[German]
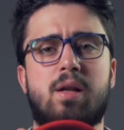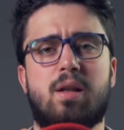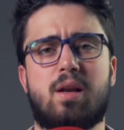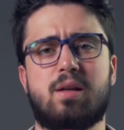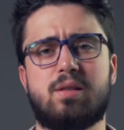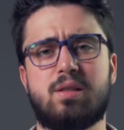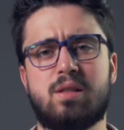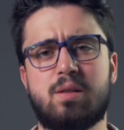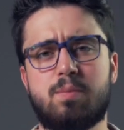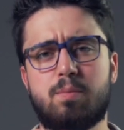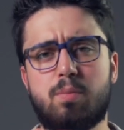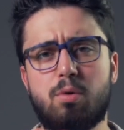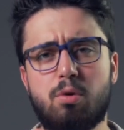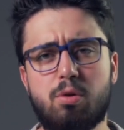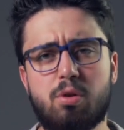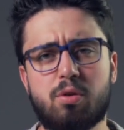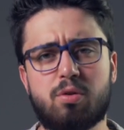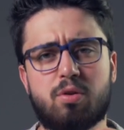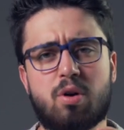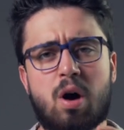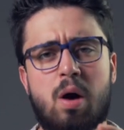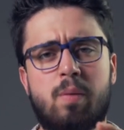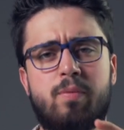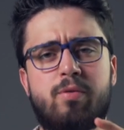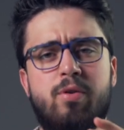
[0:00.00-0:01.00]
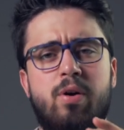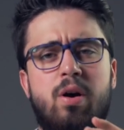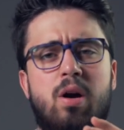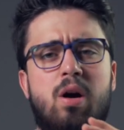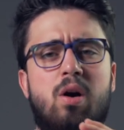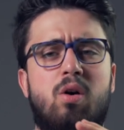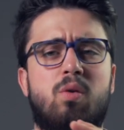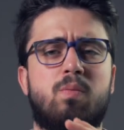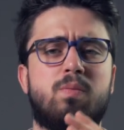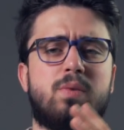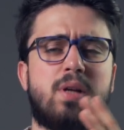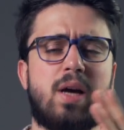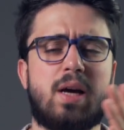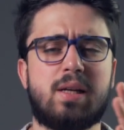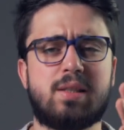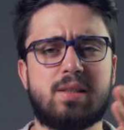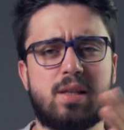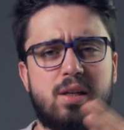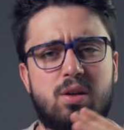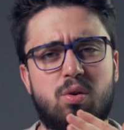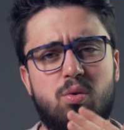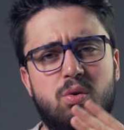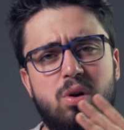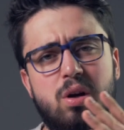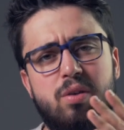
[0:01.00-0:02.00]
das sind Bluetooth-Kopfhörer um
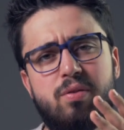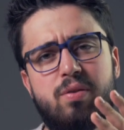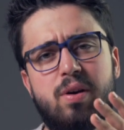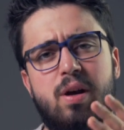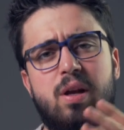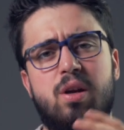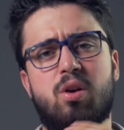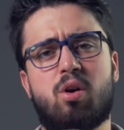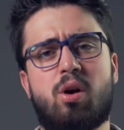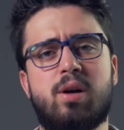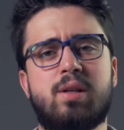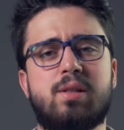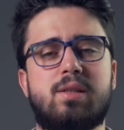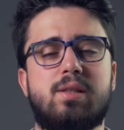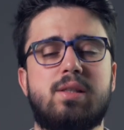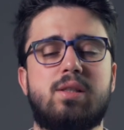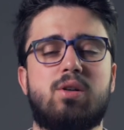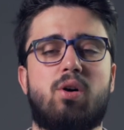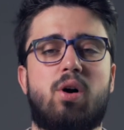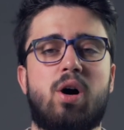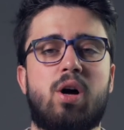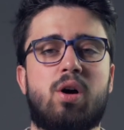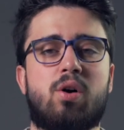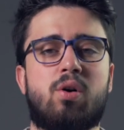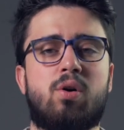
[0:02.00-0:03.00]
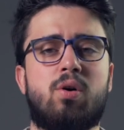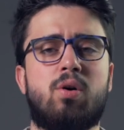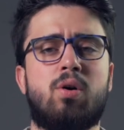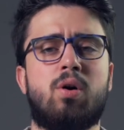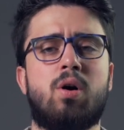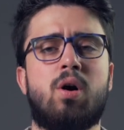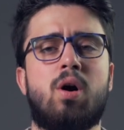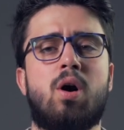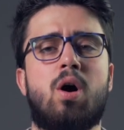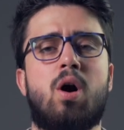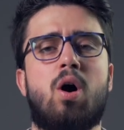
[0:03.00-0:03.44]
derzeit ungefähr 90 Euro